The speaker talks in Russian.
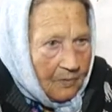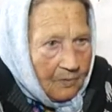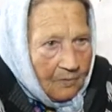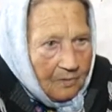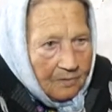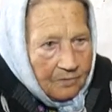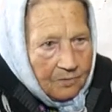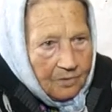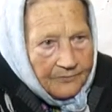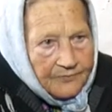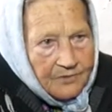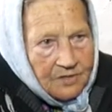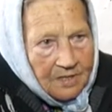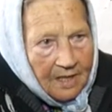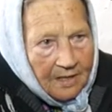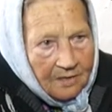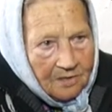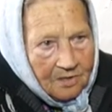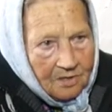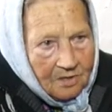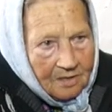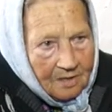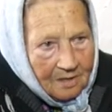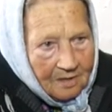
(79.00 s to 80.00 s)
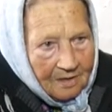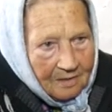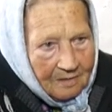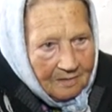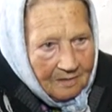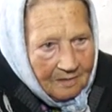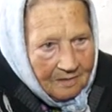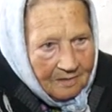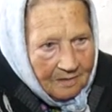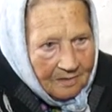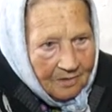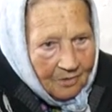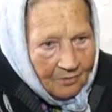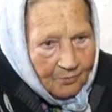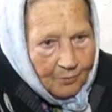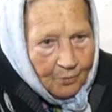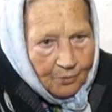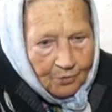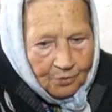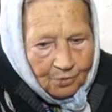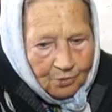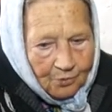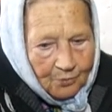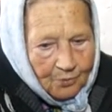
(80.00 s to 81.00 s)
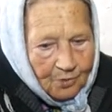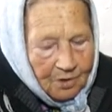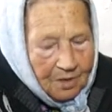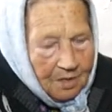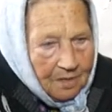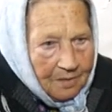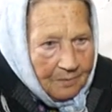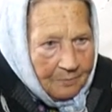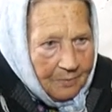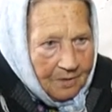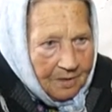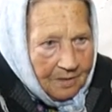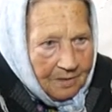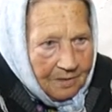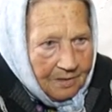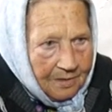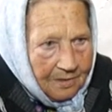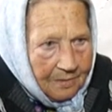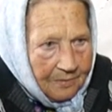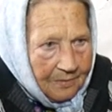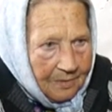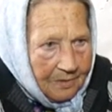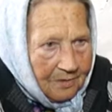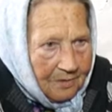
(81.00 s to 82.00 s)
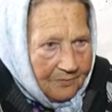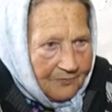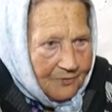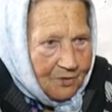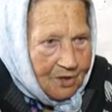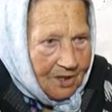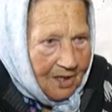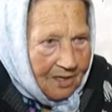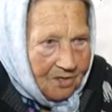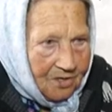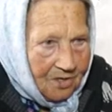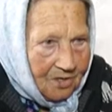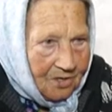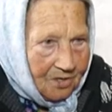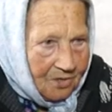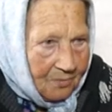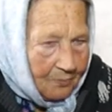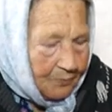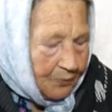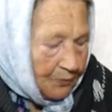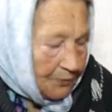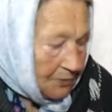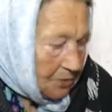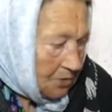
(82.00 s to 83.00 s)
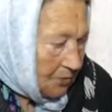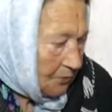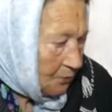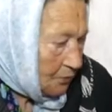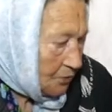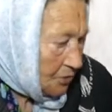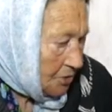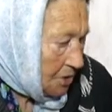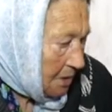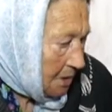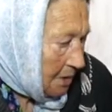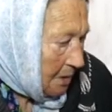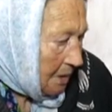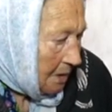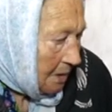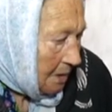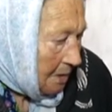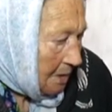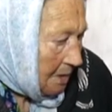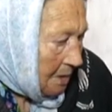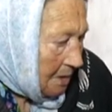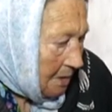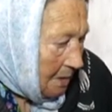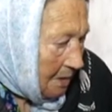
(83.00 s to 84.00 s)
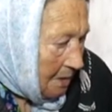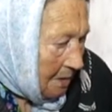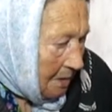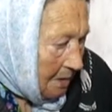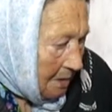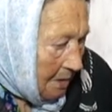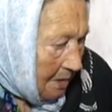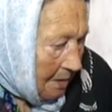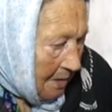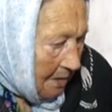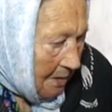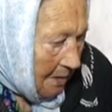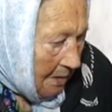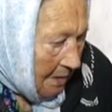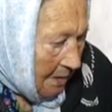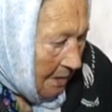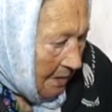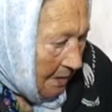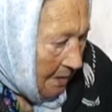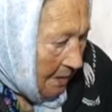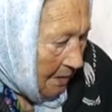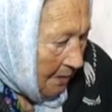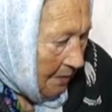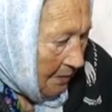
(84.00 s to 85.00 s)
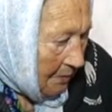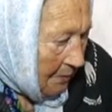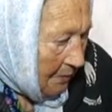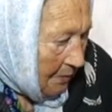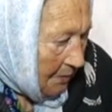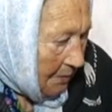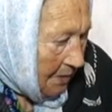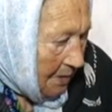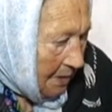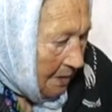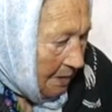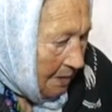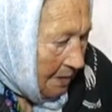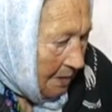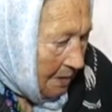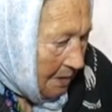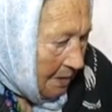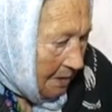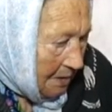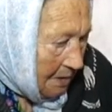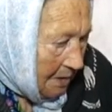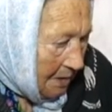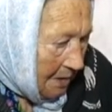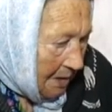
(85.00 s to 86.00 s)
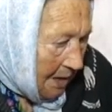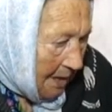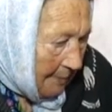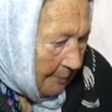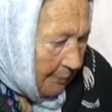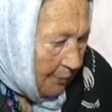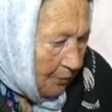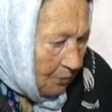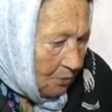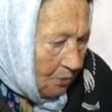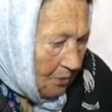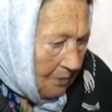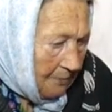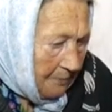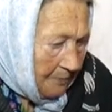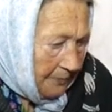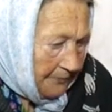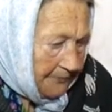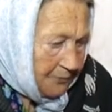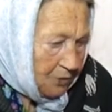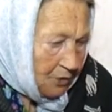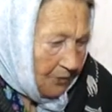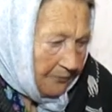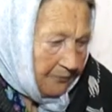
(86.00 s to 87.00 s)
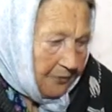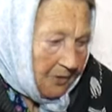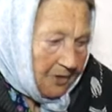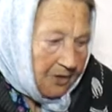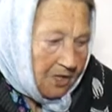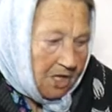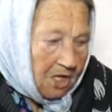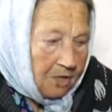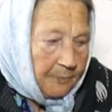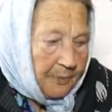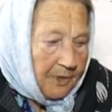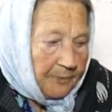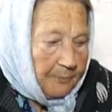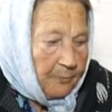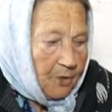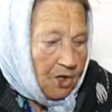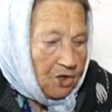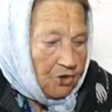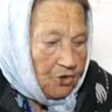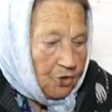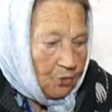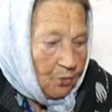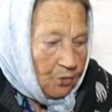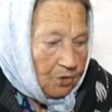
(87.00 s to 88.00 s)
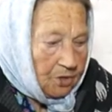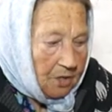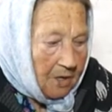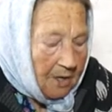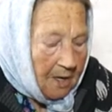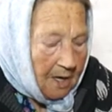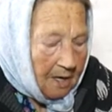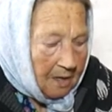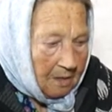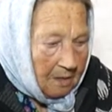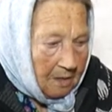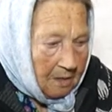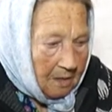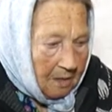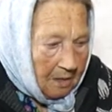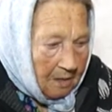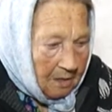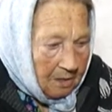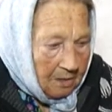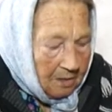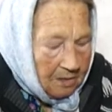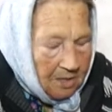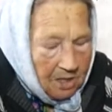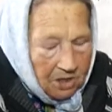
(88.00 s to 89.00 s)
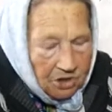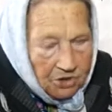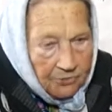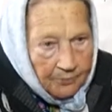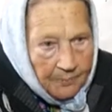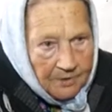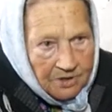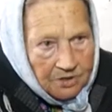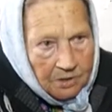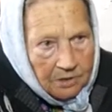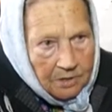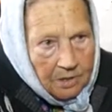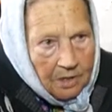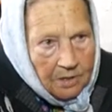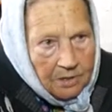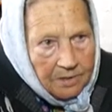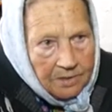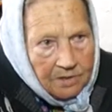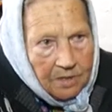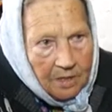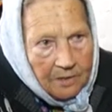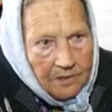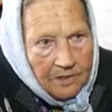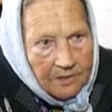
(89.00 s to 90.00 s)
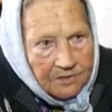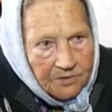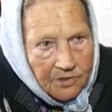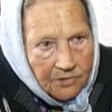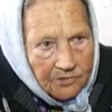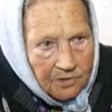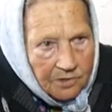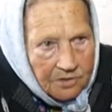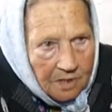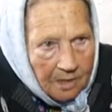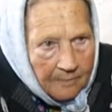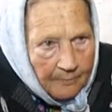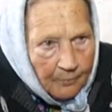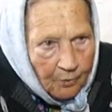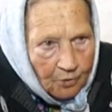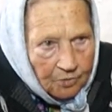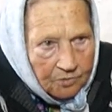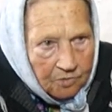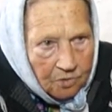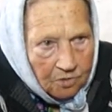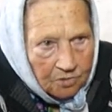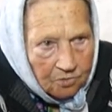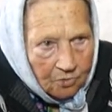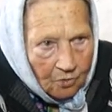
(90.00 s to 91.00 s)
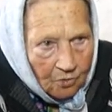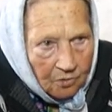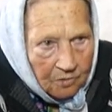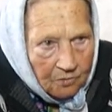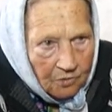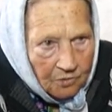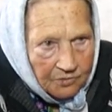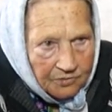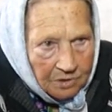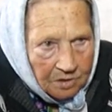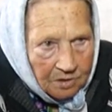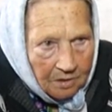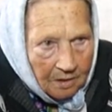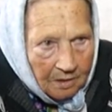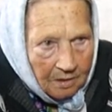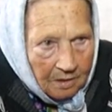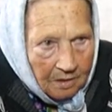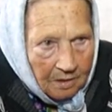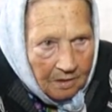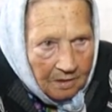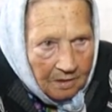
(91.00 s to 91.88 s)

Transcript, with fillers: Да всякие. И бутурные были, и, и всякие непослушные. Ой. А потом все в этих промежутках – и нас посылали на лес разработки от колхоза.